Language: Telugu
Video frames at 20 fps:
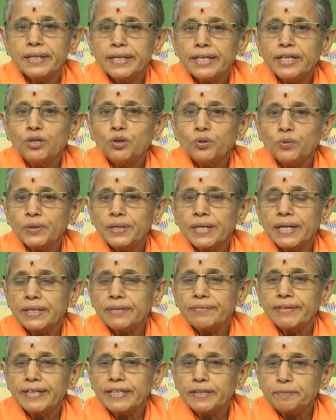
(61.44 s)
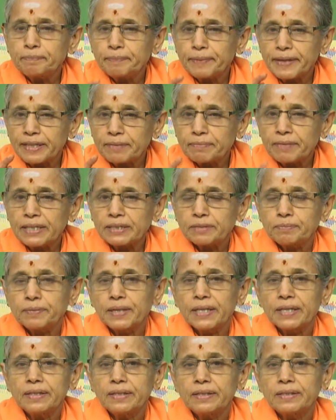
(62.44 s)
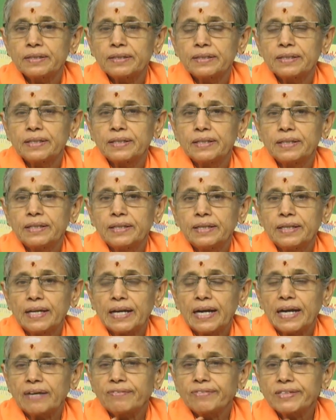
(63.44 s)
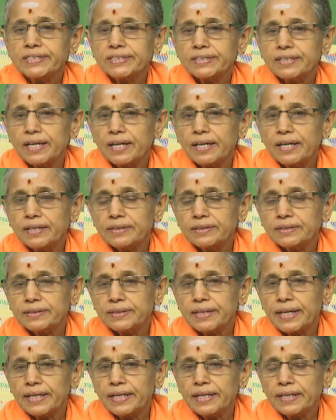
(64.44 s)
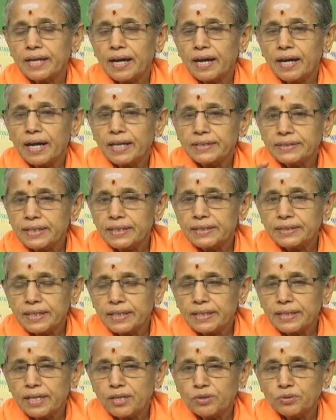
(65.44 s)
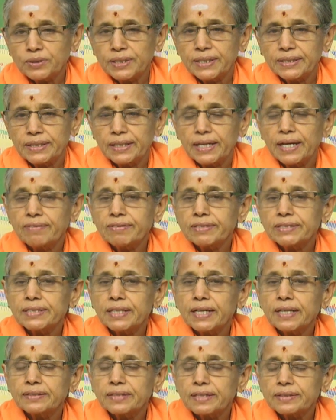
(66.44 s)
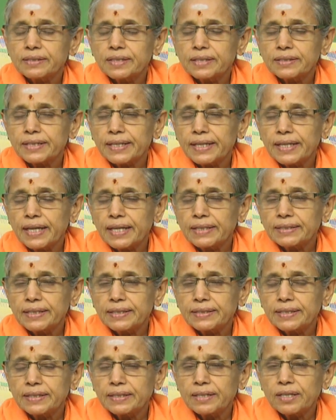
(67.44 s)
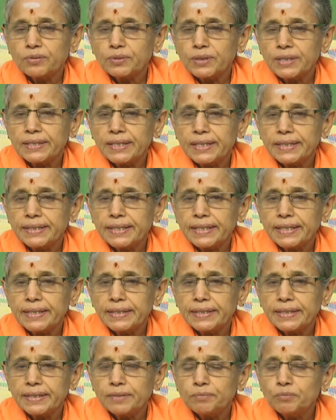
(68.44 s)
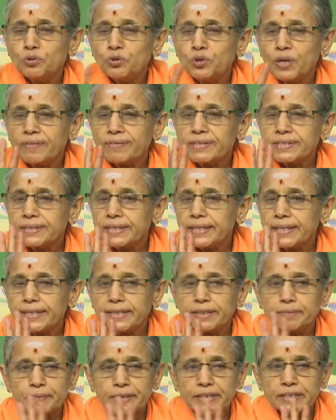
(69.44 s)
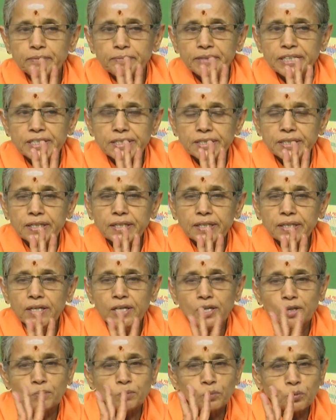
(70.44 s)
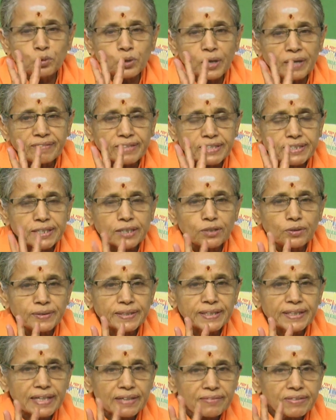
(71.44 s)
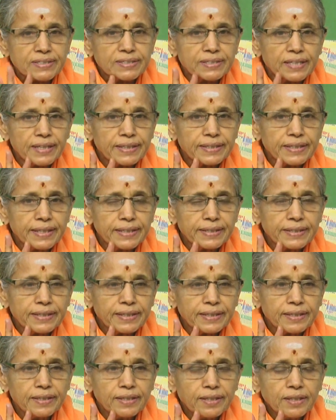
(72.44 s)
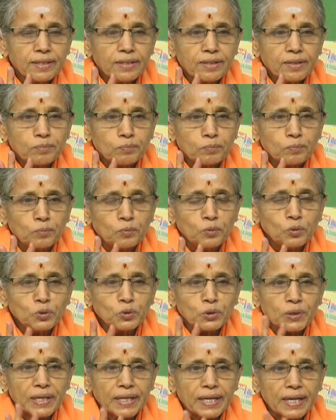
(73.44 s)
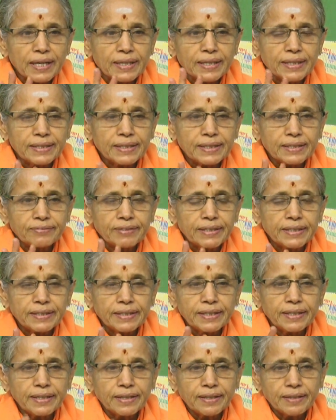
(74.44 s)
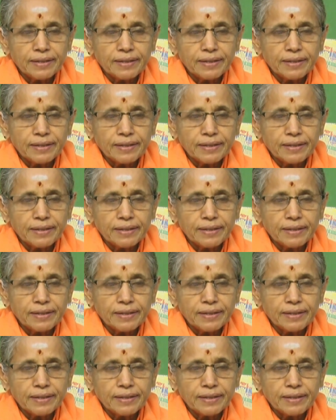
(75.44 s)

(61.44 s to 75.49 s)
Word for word: నీలో ఉన్నటువంటి పరమాత్మ అవస్థాత్రయ అతీతంగా ఉన్నది అవస్థాత్రయ అతీతంగా ఉన్నది అంటే ఏంటి మూడు అవస్థలు ఏంటి ప్రతి మనిషికి మూడు అవస్థలు ఉంటాయి అవస్థ అంటే ఏంటి మూడు రకాలైనటువంటి